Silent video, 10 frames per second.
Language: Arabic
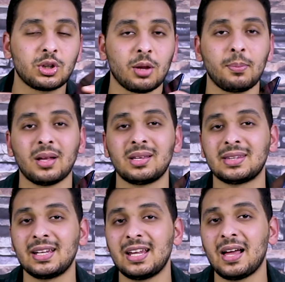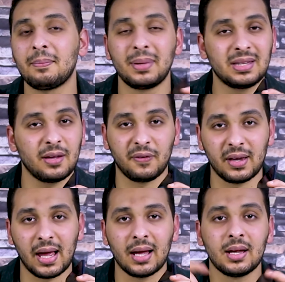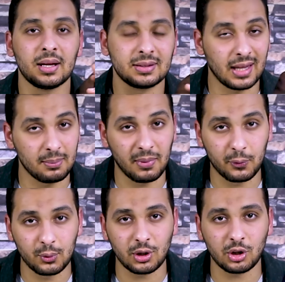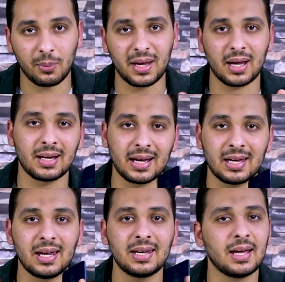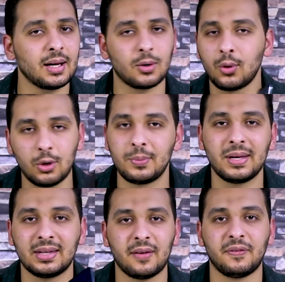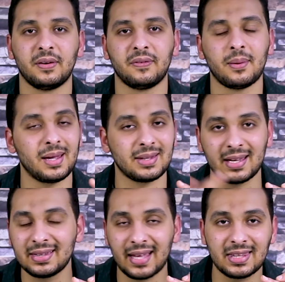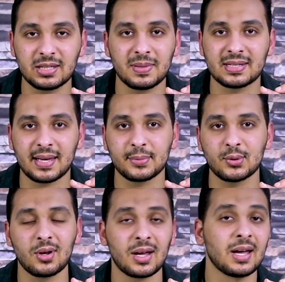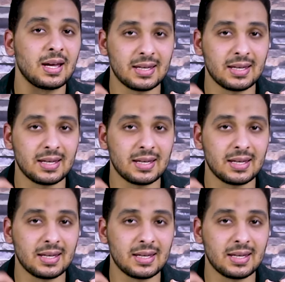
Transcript: والتطبيقات التانيه بتقفلها ده المفروض الطبيعي لكن هنا كله بيتقفل فمحتاجين تحديث من سامسونج